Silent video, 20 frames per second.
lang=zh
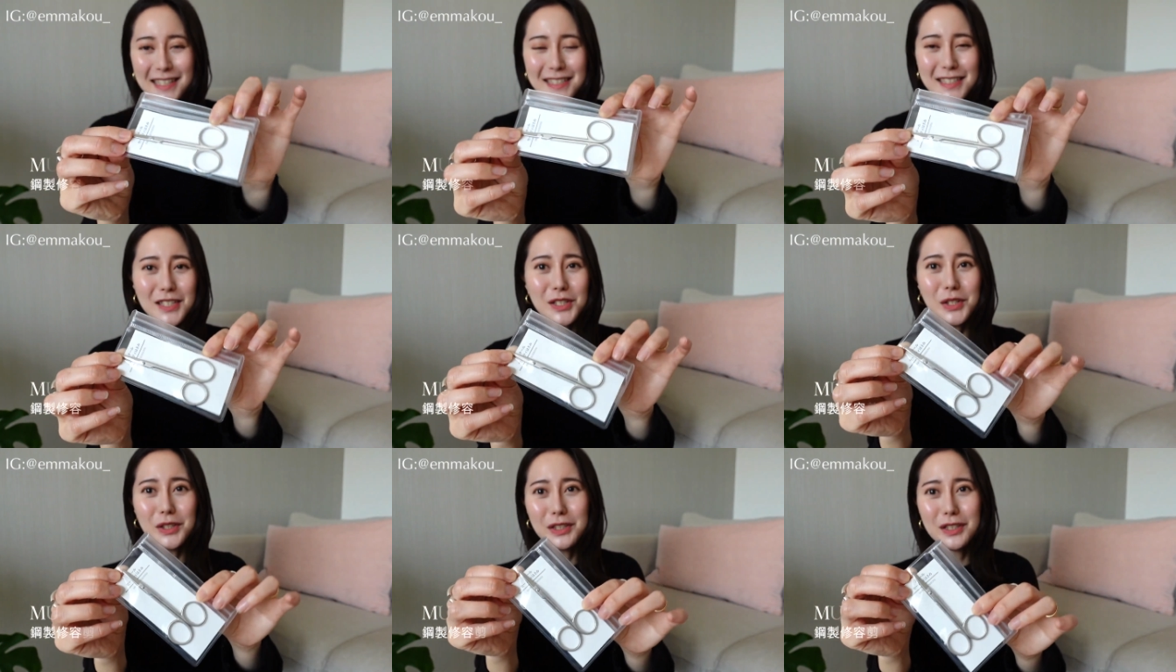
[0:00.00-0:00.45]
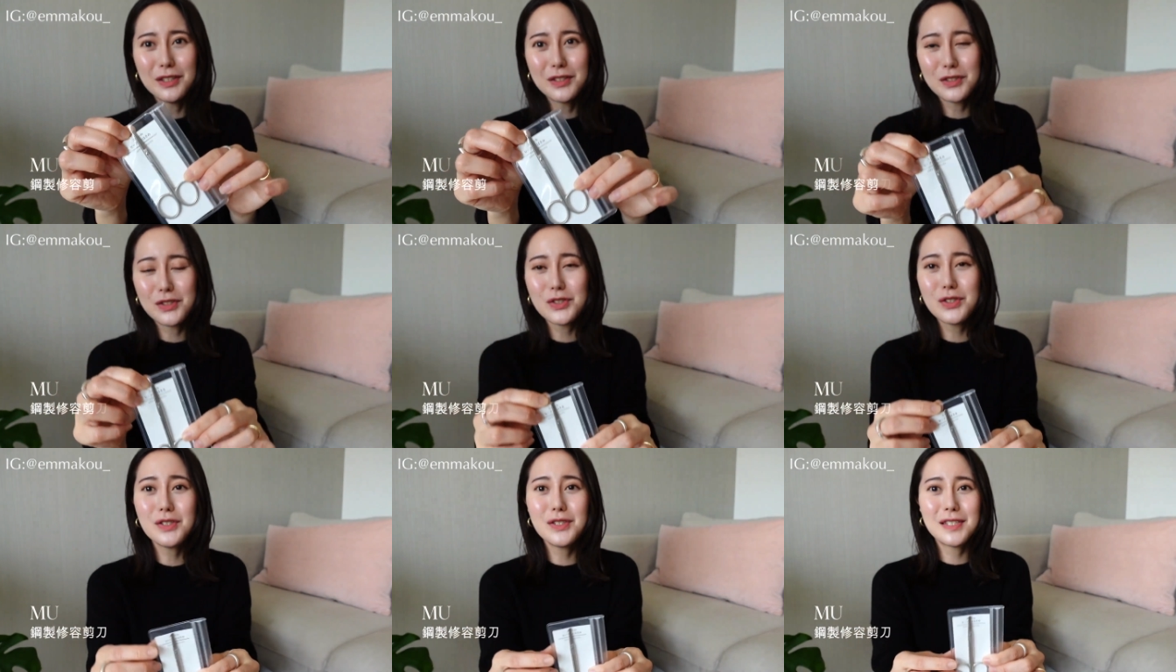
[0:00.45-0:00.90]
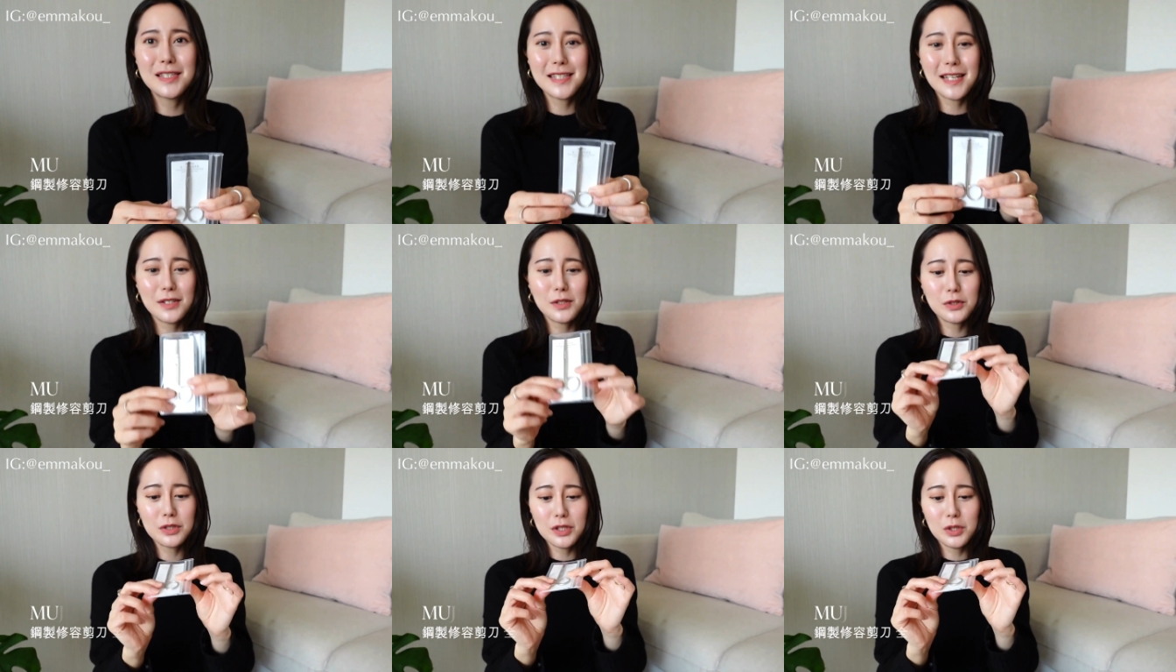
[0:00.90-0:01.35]
这个呢是
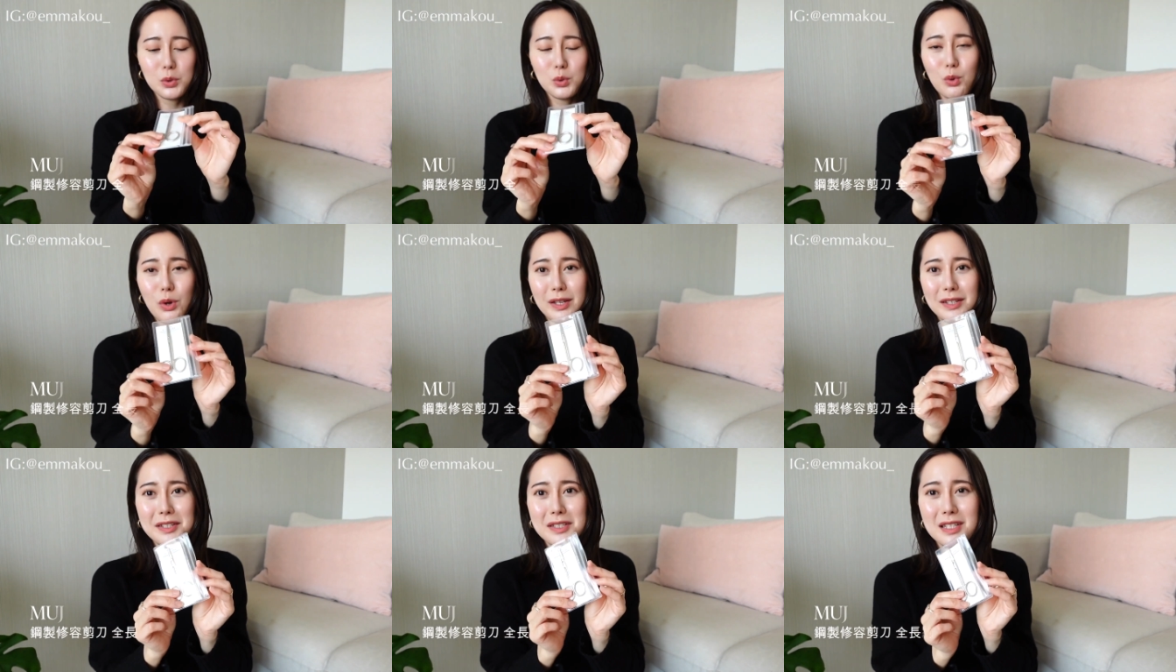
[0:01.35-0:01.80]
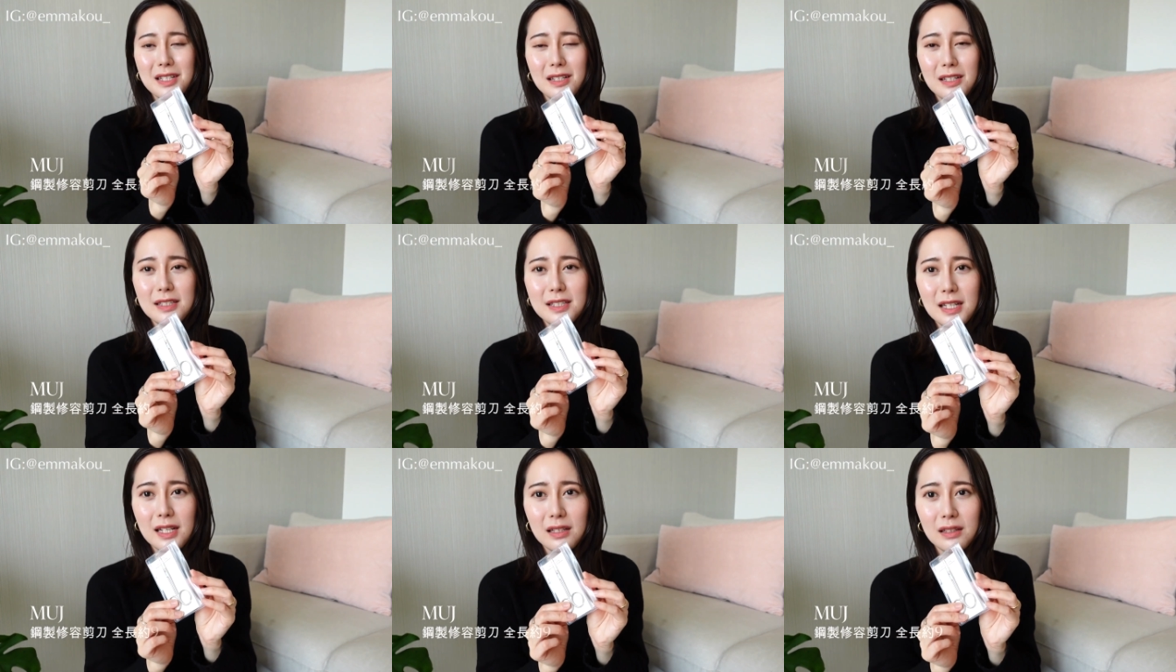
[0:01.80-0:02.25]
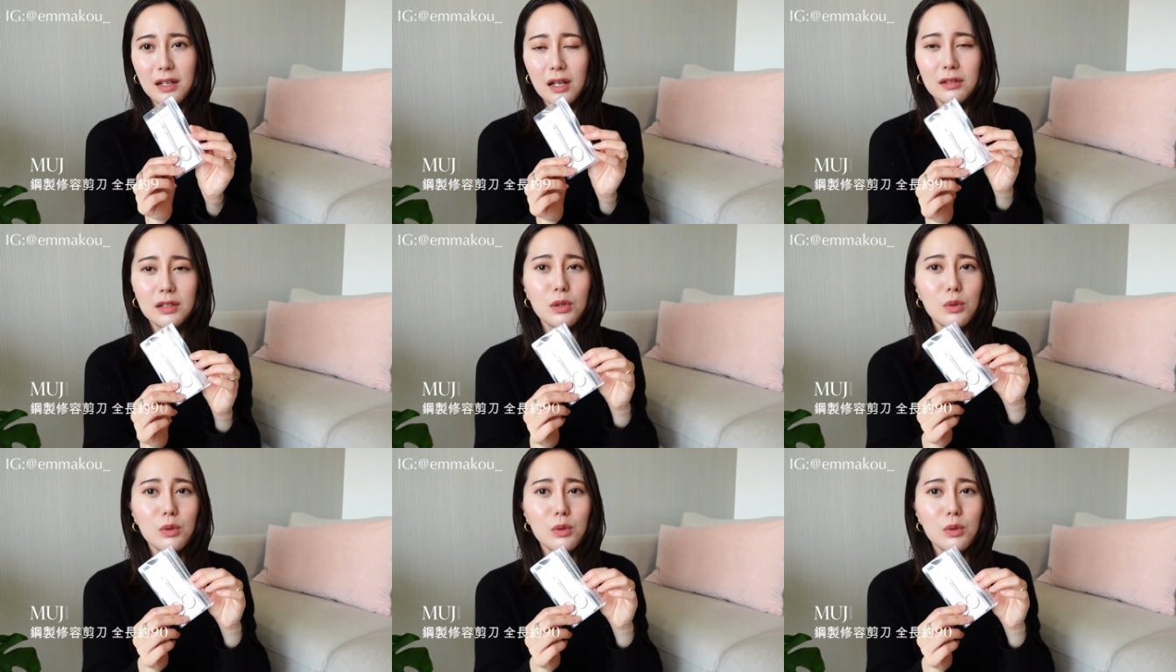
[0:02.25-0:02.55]
在就是圆形的剪刀。